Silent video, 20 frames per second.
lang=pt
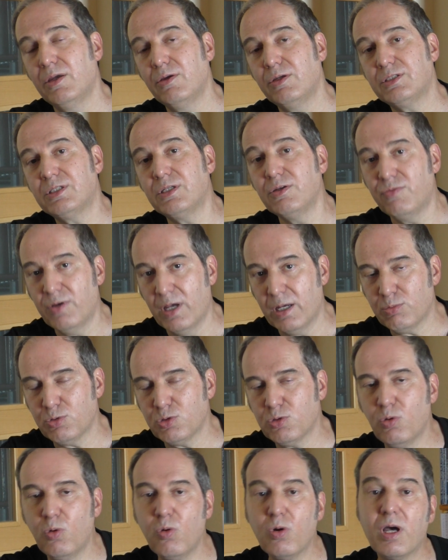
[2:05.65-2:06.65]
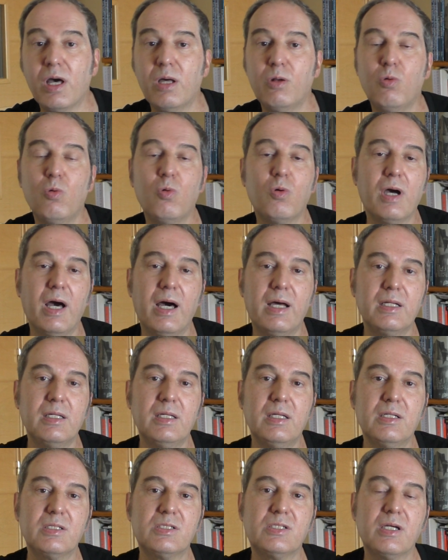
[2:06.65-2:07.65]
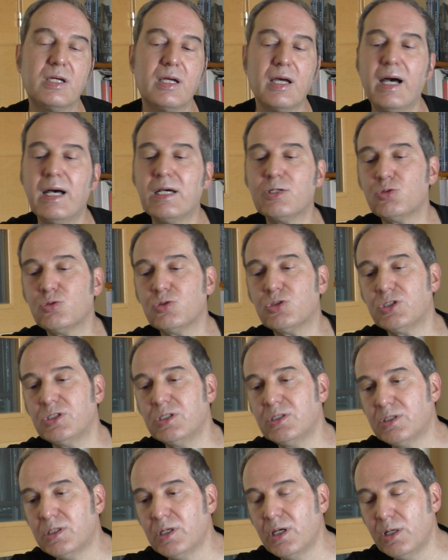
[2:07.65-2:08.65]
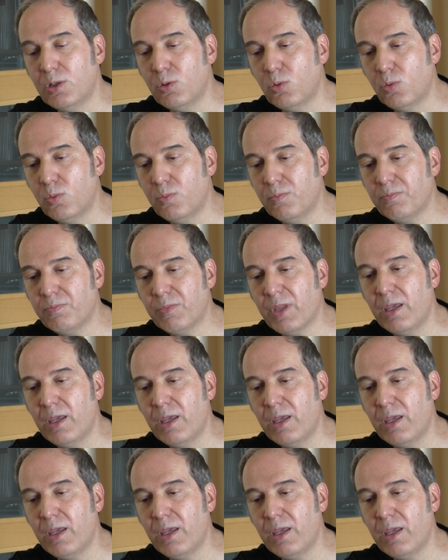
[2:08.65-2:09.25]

Estivemos no lugar. Esse caso se deu